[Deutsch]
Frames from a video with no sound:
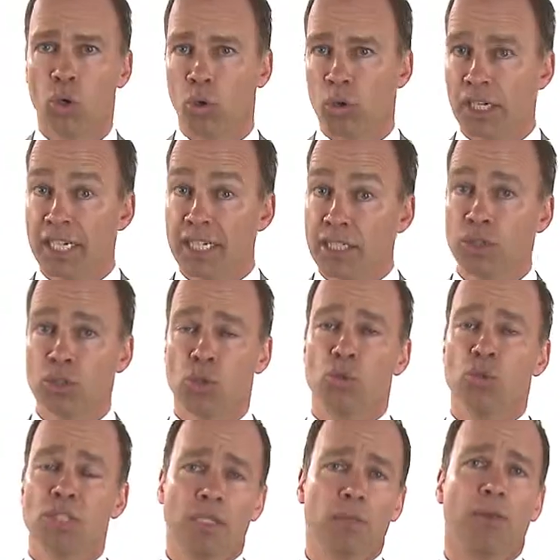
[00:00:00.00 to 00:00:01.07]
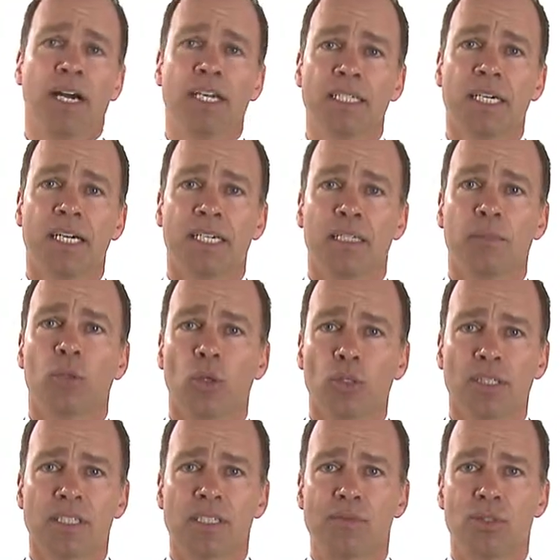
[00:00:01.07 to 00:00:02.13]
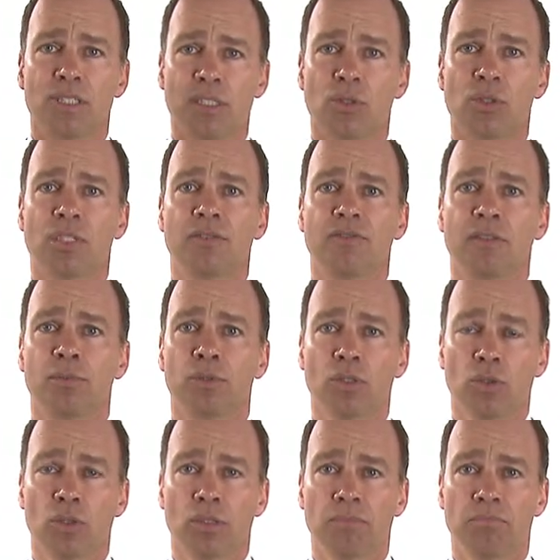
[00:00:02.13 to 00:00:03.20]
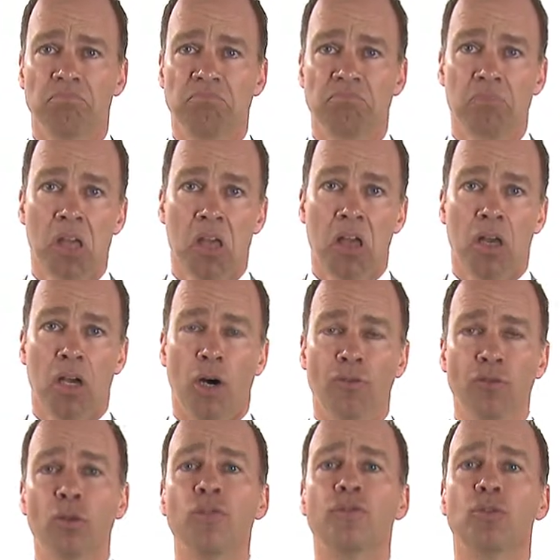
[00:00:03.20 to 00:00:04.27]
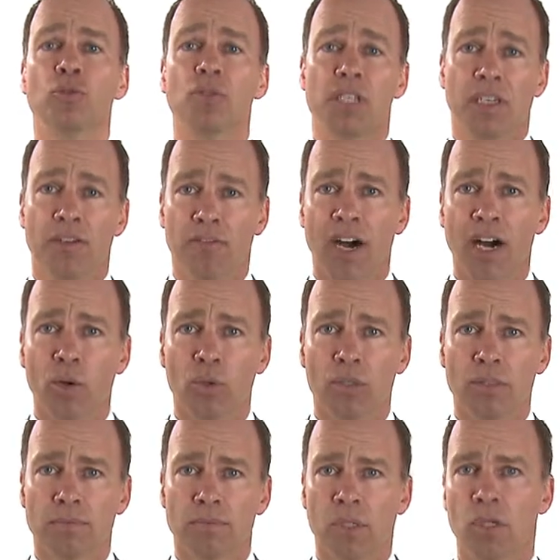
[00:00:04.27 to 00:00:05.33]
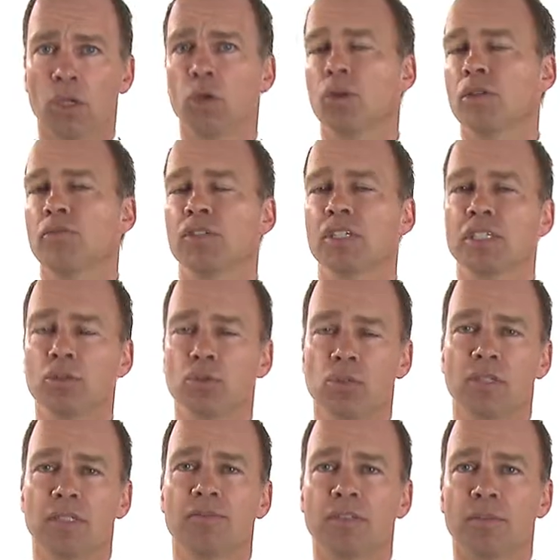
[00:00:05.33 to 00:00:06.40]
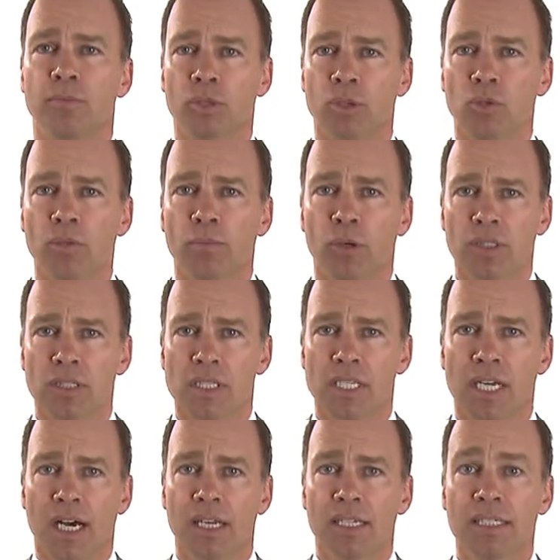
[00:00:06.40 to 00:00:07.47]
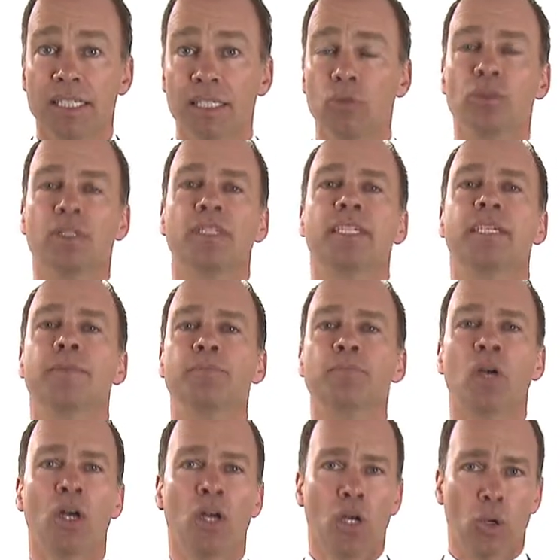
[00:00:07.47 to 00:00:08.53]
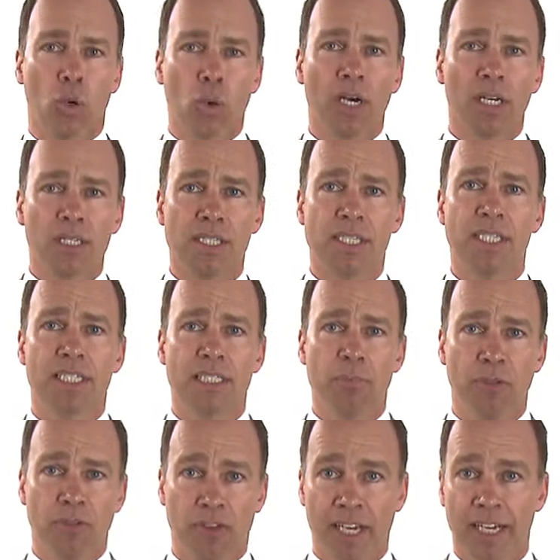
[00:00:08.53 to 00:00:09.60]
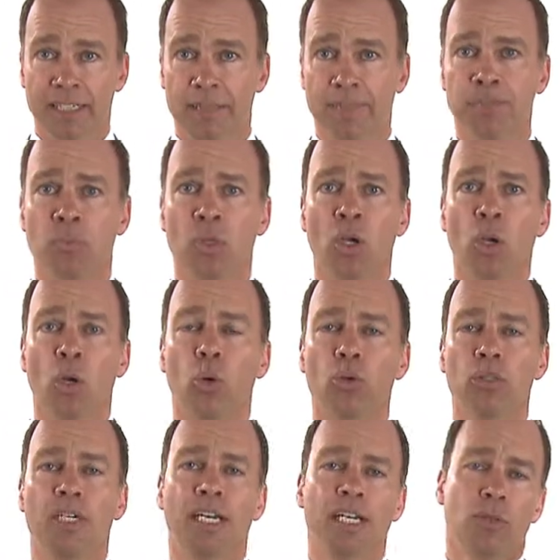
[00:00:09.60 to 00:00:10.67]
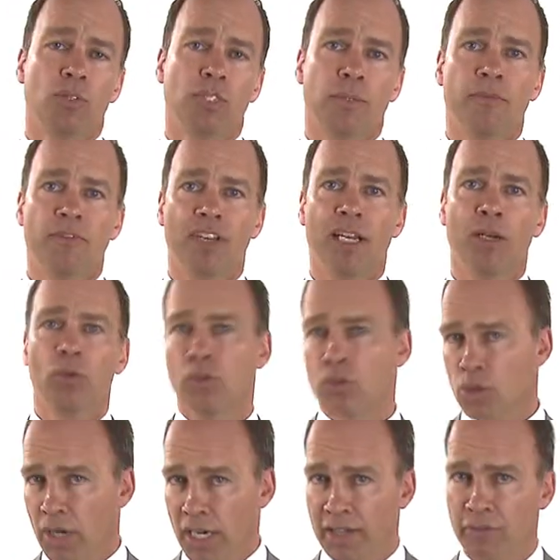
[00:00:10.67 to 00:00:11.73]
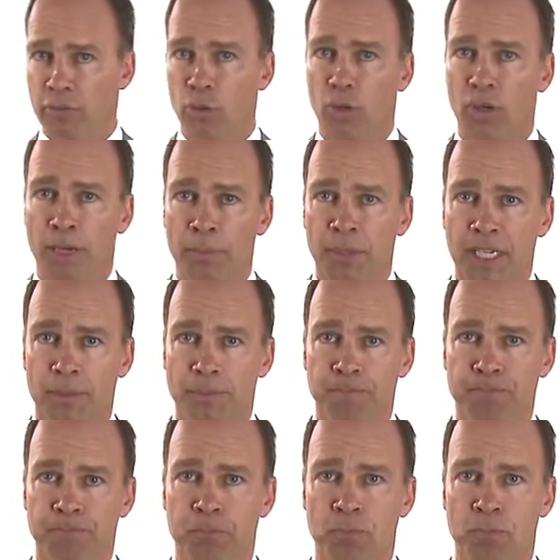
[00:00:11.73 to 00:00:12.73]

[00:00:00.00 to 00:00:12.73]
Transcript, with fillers: Konkret zu unserem Beitrag im Kontext von Industrie 4.0. Aufgrund von unseren Erfahrungen können wir Industrie 4.0 Potenziale in Unternehmen lokalisieren, bewerten und Handlungsempfehlungen zur Einführung abgeben.